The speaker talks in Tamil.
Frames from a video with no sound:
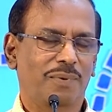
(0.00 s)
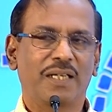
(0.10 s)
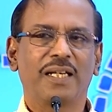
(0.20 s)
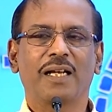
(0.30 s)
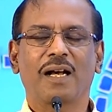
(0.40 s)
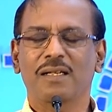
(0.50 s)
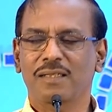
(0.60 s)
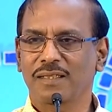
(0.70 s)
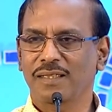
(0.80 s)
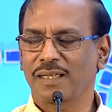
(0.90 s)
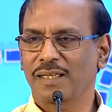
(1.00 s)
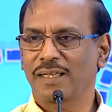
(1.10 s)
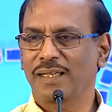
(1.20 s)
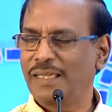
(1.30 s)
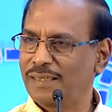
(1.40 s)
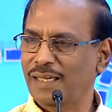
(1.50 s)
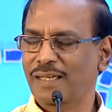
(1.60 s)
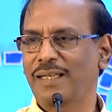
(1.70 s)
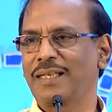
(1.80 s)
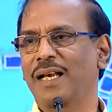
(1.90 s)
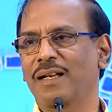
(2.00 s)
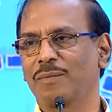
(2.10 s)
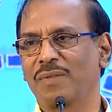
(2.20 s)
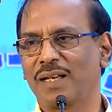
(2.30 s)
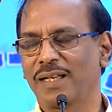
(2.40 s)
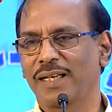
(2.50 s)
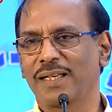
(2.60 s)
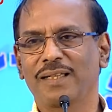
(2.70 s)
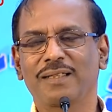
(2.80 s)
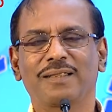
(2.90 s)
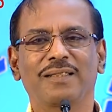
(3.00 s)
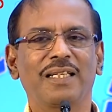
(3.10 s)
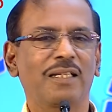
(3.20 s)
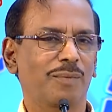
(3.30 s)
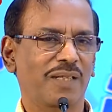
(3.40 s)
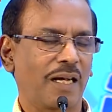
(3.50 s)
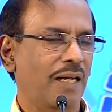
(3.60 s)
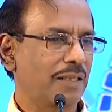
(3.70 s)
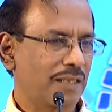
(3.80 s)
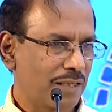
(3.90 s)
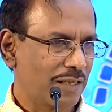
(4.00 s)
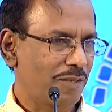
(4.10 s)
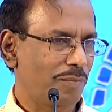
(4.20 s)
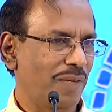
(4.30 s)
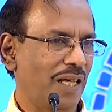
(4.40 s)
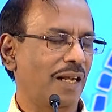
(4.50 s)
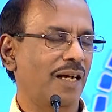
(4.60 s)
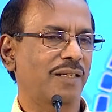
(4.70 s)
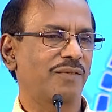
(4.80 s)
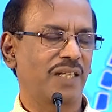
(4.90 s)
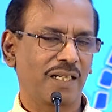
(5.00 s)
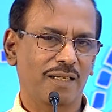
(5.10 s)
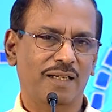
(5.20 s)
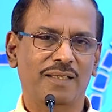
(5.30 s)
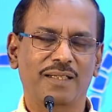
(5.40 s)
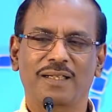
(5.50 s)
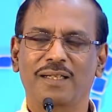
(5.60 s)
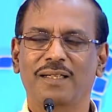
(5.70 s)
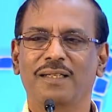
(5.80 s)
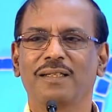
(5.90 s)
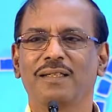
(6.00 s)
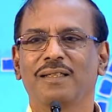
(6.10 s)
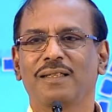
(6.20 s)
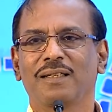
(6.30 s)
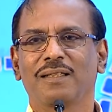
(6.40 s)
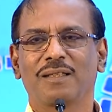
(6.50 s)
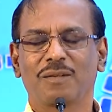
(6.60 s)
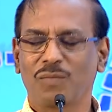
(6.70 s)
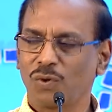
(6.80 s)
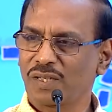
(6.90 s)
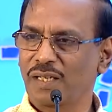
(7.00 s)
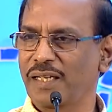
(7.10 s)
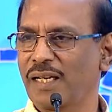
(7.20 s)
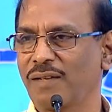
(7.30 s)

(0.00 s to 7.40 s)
பணி ஆற்றுகிற இந்த கல்யாண மாலையை இருபது ஆண்டுகளுக்கு மேலாக வழிநடத்துகிற திரு மோகன் ஐயா